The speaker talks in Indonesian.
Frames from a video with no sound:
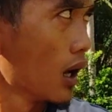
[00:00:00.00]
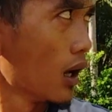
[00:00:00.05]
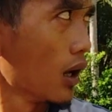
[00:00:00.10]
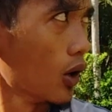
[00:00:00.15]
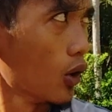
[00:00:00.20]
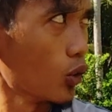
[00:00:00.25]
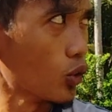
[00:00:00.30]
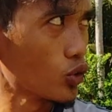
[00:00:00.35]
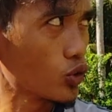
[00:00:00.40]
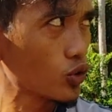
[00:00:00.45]

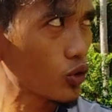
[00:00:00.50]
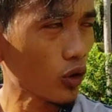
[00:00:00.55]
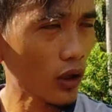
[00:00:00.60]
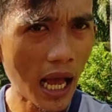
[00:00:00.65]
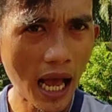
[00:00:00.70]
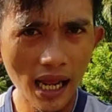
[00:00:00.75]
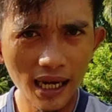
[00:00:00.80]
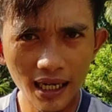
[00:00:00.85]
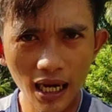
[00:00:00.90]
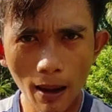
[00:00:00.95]
unsur
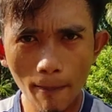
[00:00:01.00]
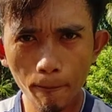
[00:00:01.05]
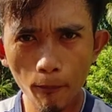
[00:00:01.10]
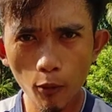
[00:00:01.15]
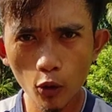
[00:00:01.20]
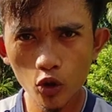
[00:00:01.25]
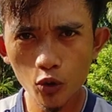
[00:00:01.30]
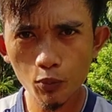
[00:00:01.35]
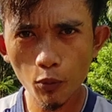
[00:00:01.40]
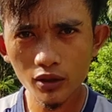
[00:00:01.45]
hara
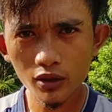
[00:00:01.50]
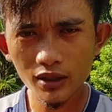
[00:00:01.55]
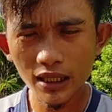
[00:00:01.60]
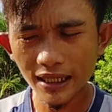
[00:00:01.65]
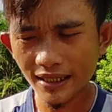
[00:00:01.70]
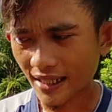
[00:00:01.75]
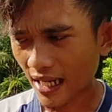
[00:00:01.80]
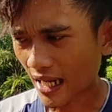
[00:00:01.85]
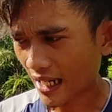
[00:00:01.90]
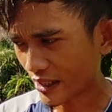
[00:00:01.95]
fosfor dan
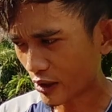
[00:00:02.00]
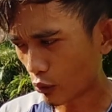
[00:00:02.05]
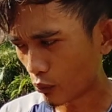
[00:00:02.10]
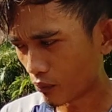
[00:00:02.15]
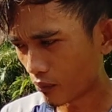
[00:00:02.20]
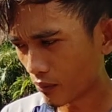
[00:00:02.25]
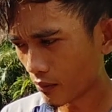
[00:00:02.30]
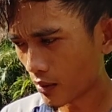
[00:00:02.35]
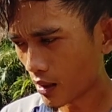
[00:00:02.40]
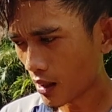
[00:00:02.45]
kalium
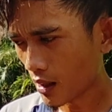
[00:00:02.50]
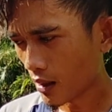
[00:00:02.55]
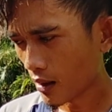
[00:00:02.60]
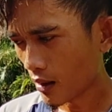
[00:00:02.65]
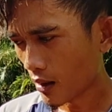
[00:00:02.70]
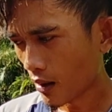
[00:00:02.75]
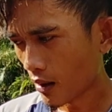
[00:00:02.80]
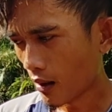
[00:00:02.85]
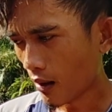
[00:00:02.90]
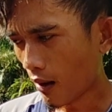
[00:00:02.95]

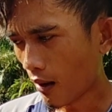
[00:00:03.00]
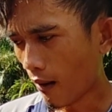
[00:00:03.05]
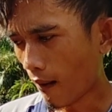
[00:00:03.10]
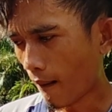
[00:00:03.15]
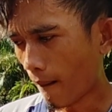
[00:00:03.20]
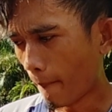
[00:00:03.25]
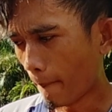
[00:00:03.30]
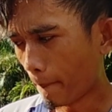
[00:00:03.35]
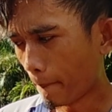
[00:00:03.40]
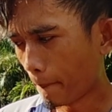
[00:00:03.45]

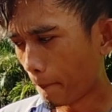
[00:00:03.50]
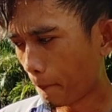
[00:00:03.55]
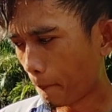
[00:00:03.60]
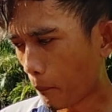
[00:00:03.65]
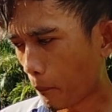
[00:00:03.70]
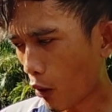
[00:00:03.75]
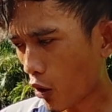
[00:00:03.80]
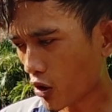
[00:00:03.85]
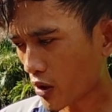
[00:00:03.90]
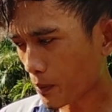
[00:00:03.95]

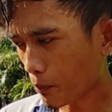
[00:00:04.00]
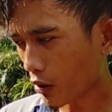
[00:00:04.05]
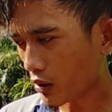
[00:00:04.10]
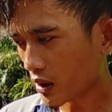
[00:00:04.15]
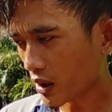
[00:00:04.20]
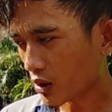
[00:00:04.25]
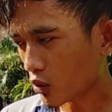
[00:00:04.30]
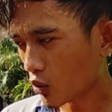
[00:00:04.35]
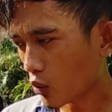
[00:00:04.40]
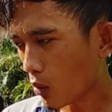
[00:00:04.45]
fosfor
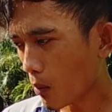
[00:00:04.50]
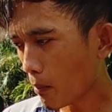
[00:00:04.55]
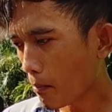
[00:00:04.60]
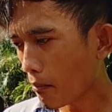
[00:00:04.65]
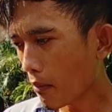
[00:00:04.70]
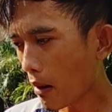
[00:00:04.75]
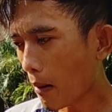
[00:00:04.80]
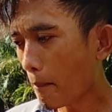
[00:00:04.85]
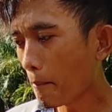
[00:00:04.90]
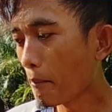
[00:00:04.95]
itu
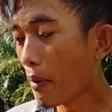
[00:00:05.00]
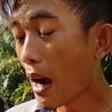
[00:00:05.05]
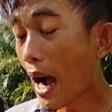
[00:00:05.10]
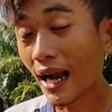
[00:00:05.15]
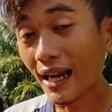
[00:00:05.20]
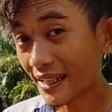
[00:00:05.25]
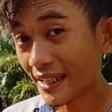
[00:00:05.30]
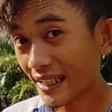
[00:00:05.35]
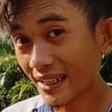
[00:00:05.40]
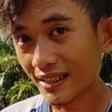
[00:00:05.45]

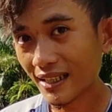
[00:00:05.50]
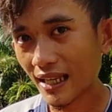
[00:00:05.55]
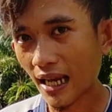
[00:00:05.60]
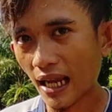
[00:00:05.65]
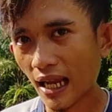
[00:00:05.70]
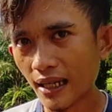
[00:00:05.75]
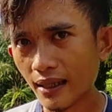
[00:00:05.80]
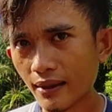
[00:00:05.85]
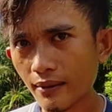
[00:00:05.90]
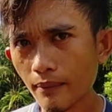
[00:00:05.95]
membangkitkan
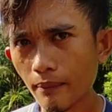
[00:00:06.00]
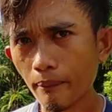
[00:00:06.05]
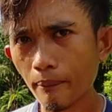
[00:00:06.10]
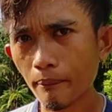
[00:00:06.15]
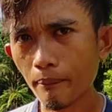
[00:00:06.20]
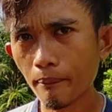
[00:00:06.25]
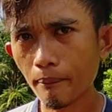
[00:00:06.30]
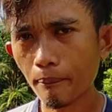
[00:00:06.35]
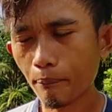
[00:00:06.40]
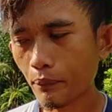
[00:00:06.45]

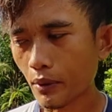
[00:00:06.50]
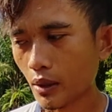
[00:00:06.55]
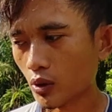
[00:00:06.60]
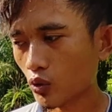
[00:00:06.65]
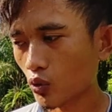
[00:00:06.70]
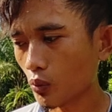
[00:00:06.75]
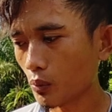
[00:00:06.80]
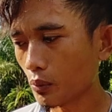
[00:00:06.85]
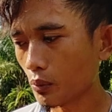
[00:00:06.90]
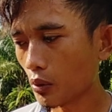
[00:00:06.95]

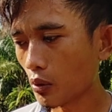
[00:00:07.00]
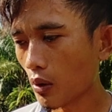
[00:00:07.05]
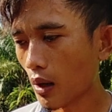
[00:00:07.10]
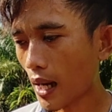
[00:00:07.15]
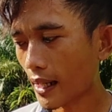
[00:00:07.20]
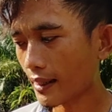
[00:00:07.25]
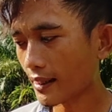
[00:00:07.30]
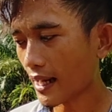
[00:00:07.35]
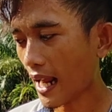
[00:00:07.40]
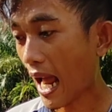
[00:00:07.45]
pertumbuhan
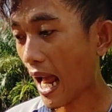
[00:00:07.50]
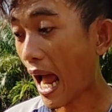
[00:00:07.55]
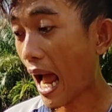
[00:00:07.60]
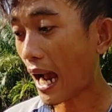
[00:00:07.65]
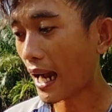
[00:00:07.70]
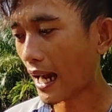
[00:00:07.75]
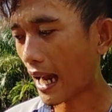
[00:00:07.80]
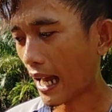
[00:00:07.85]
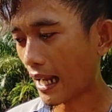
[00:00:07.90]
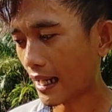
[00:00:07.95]

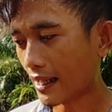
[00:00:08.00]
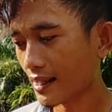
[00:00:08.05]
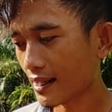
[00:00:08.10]
akar